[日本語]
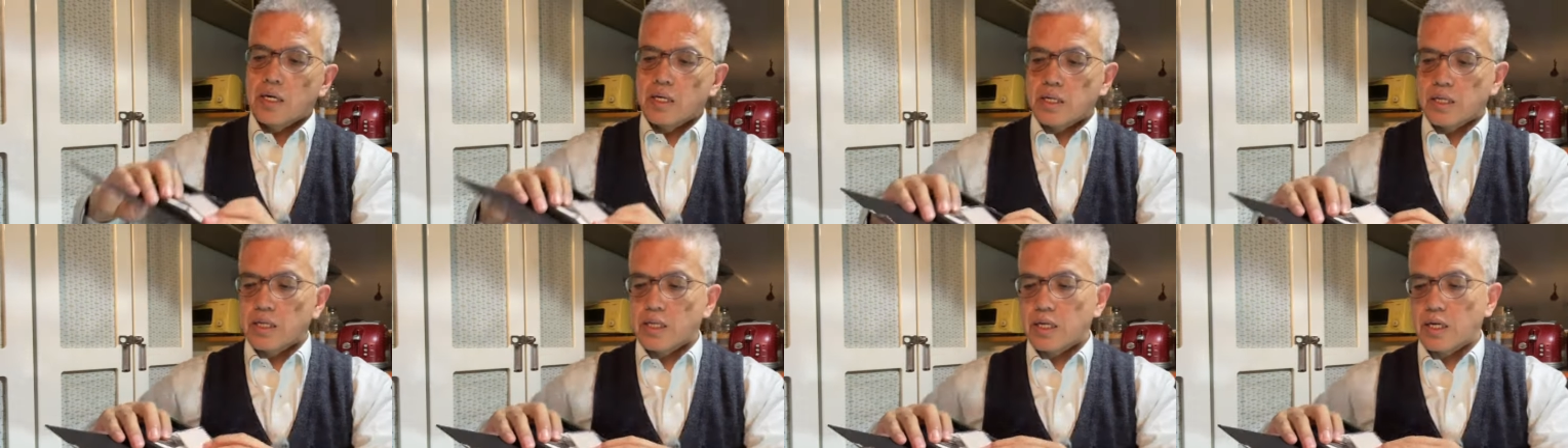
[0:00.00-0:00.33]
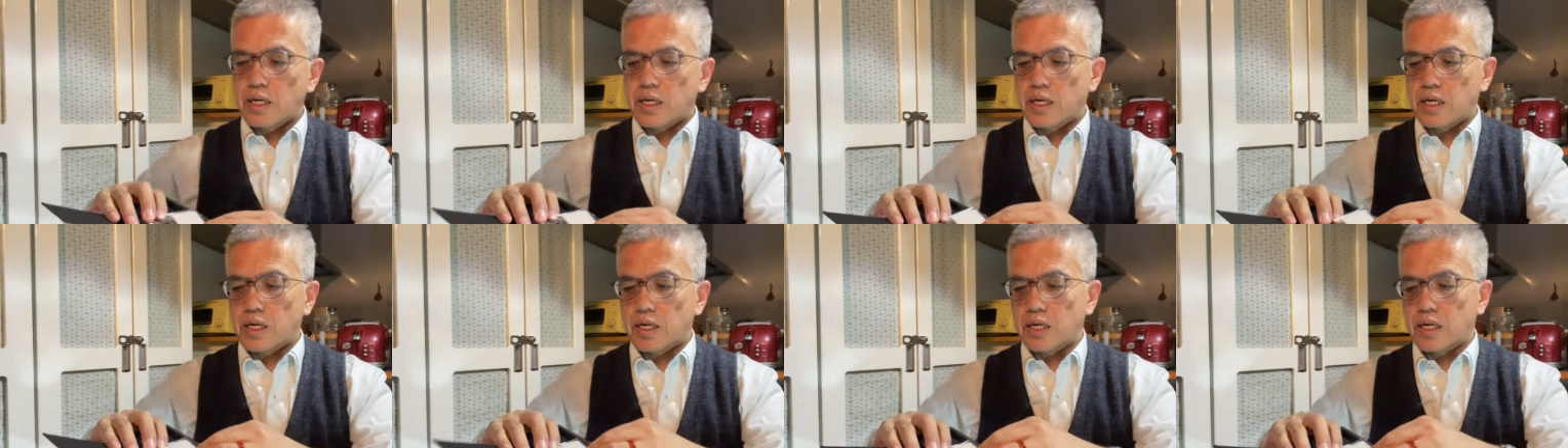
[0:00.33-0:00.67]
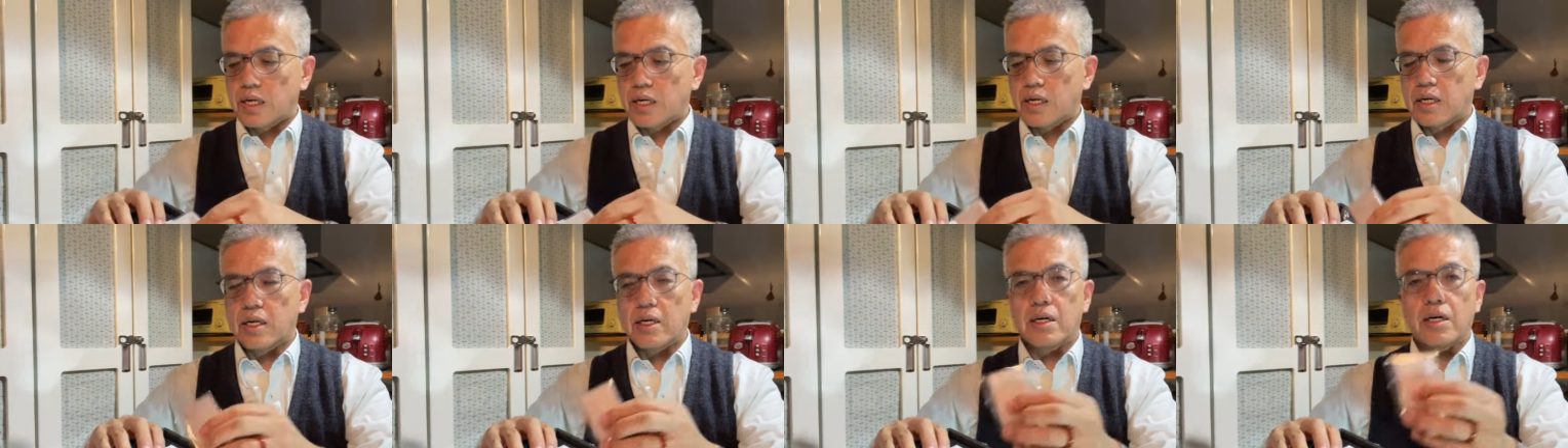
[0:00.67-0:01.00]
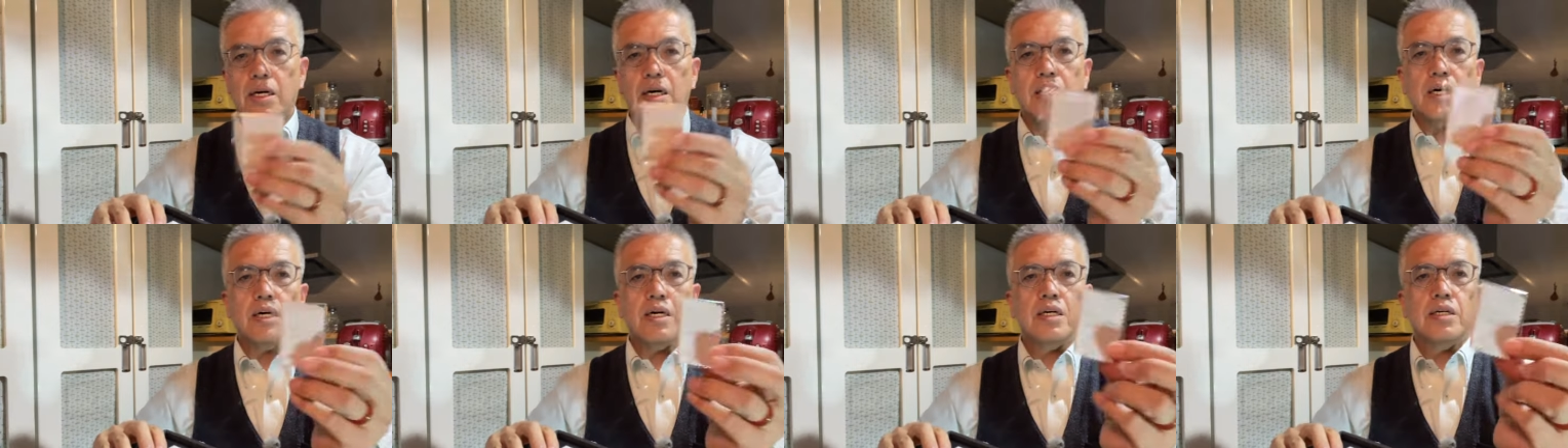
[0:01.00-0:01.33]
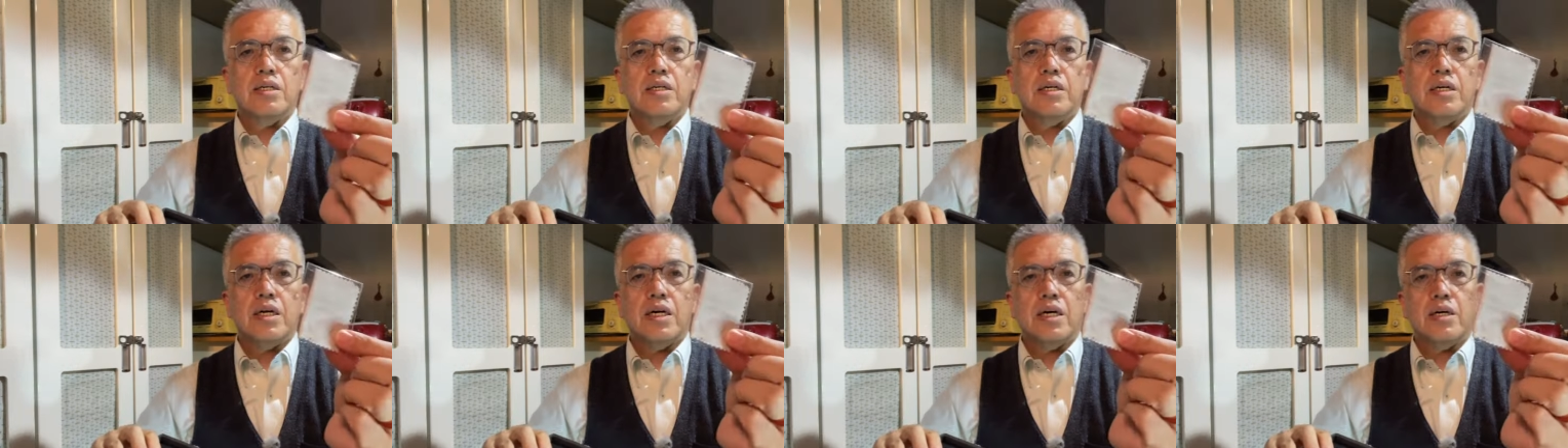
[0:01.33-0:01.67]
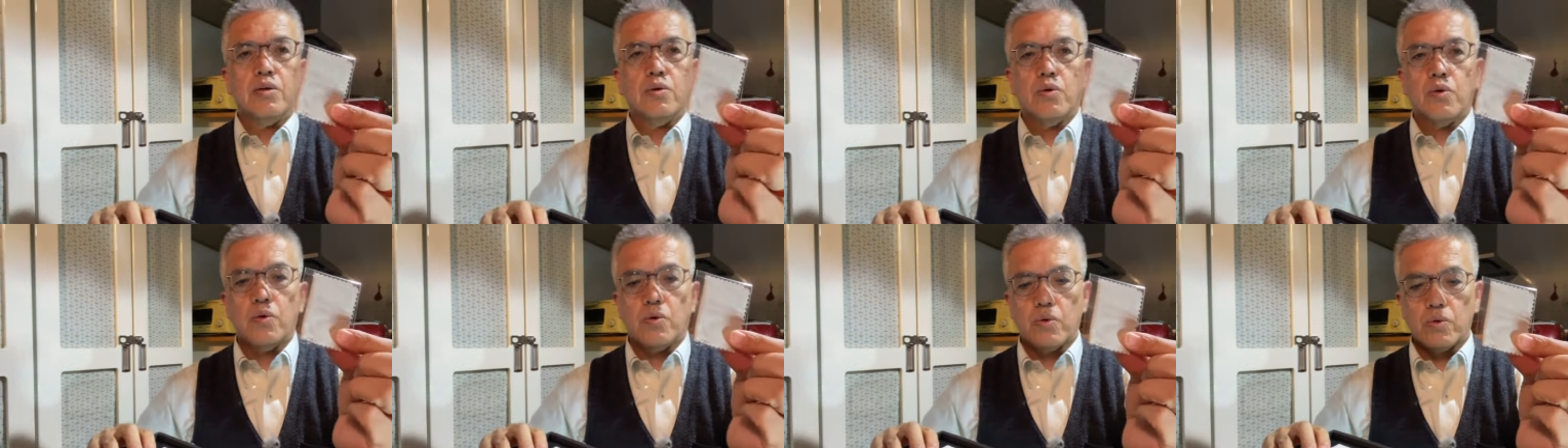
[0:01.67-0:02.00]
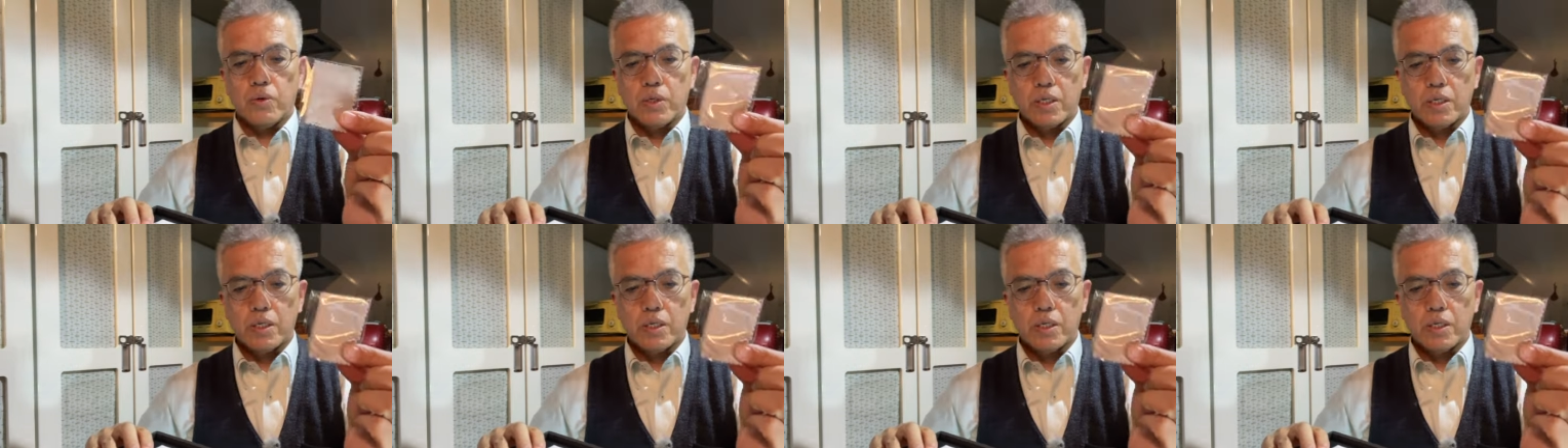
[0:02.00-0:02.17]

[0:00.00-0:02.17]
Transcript: であの拭